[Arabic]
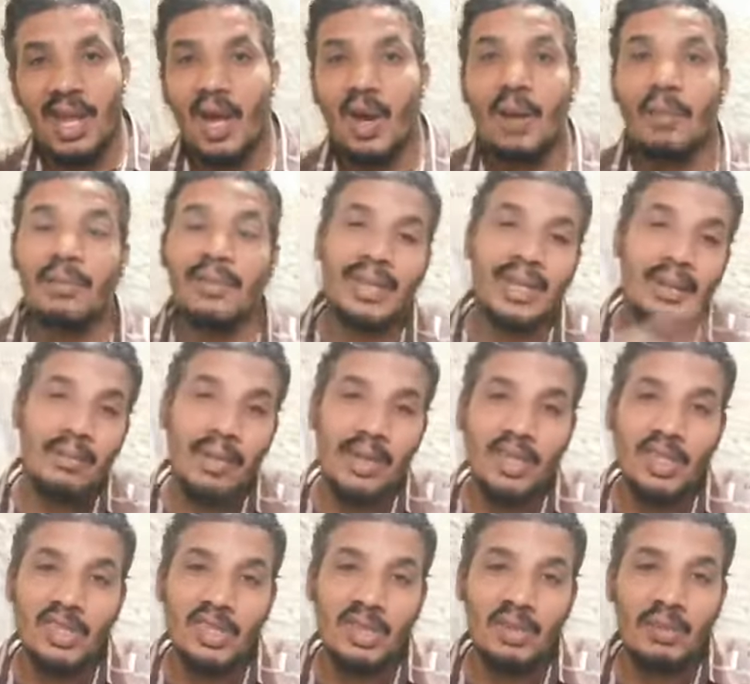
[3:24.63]
او قبل نتكلم عن
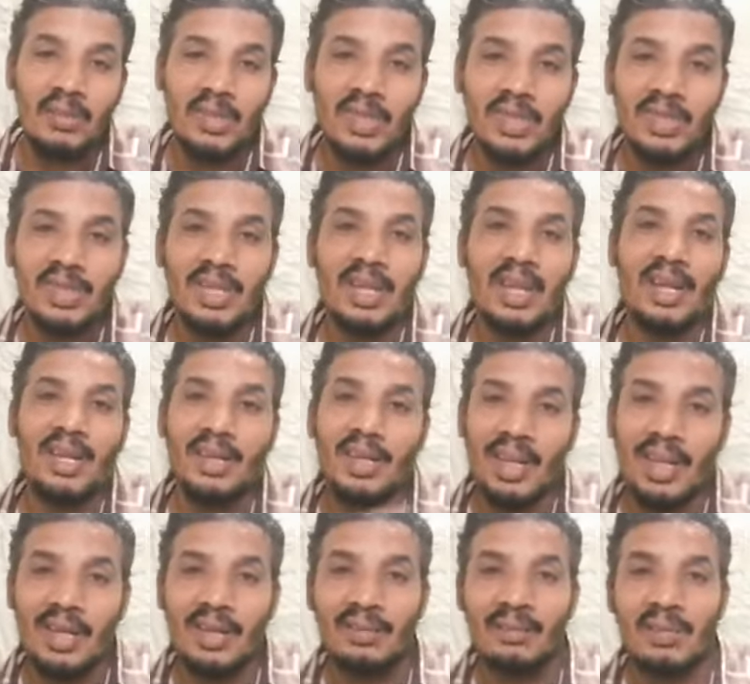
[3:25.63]
ارسنال ومانشستر
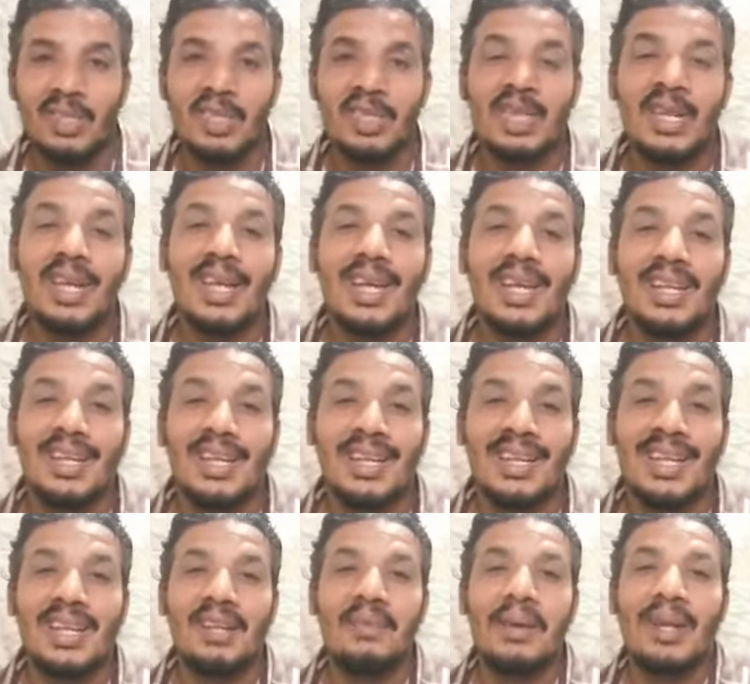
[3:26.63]
خليه اخر ماتش
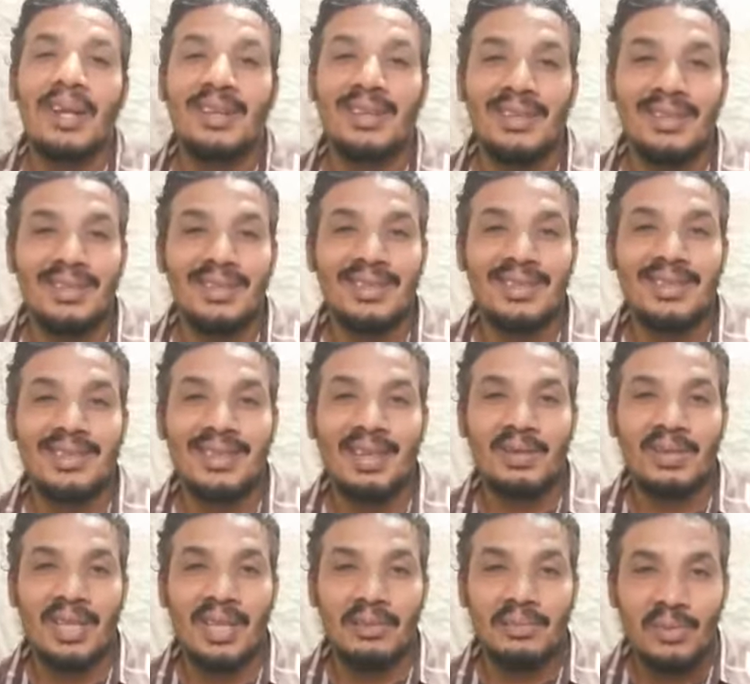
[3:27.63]
نتكلم عن
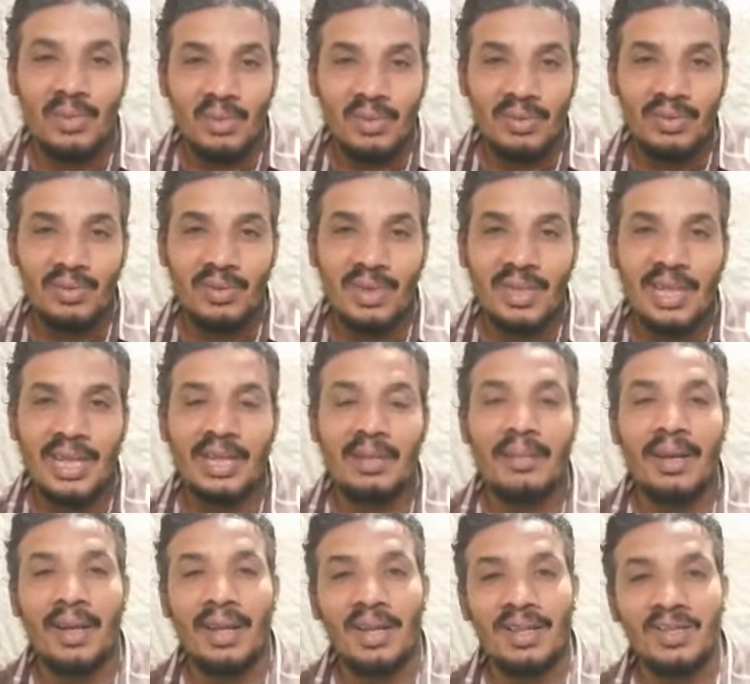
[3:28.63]
ساوثهامبتون
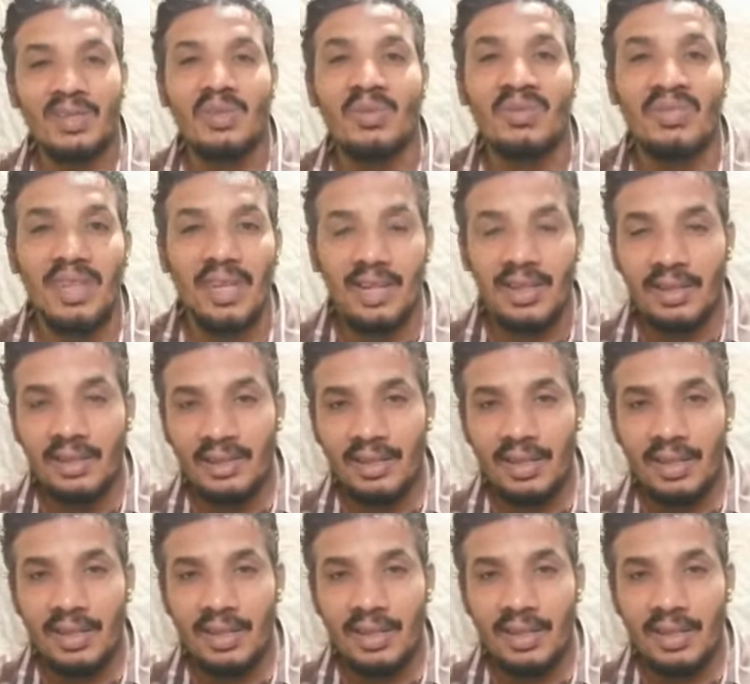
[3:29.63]
نتكلم عن استون فيلا